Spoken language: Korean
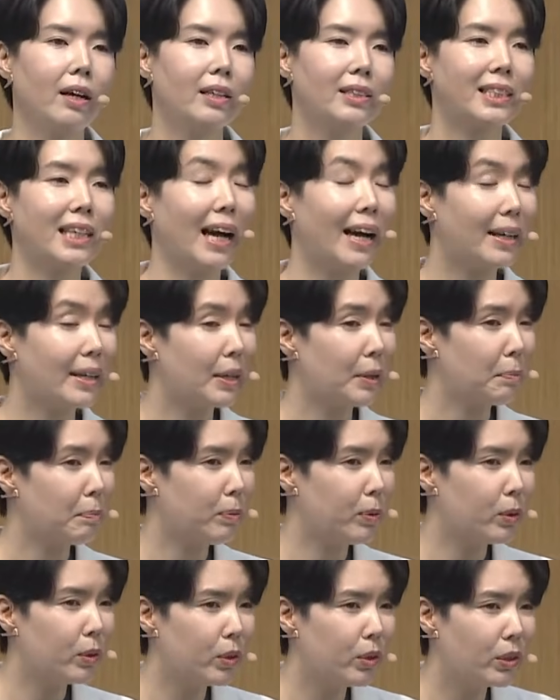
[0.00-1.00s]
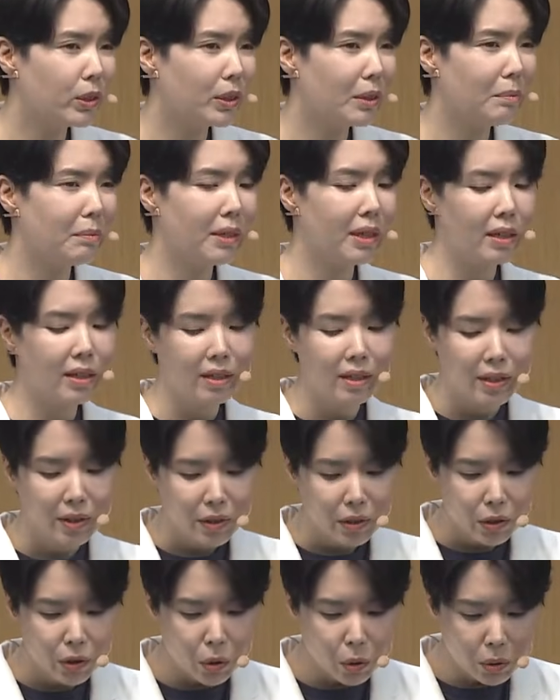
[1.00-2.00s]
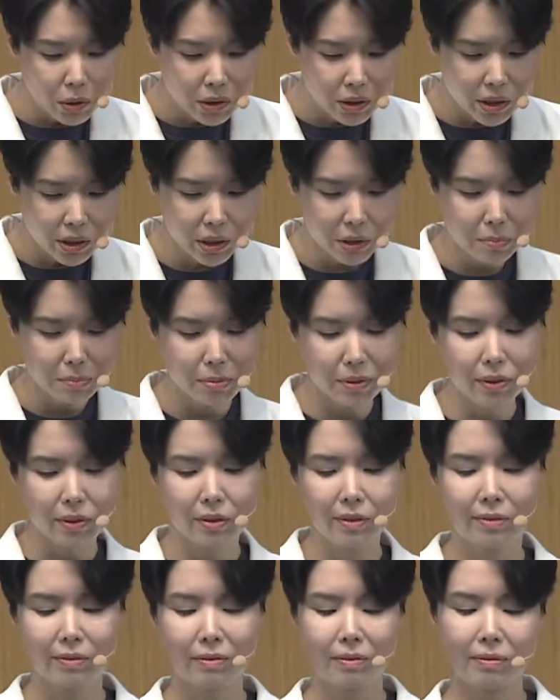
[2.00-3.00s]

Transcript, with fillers: 자기 부르심을 놓치신 분,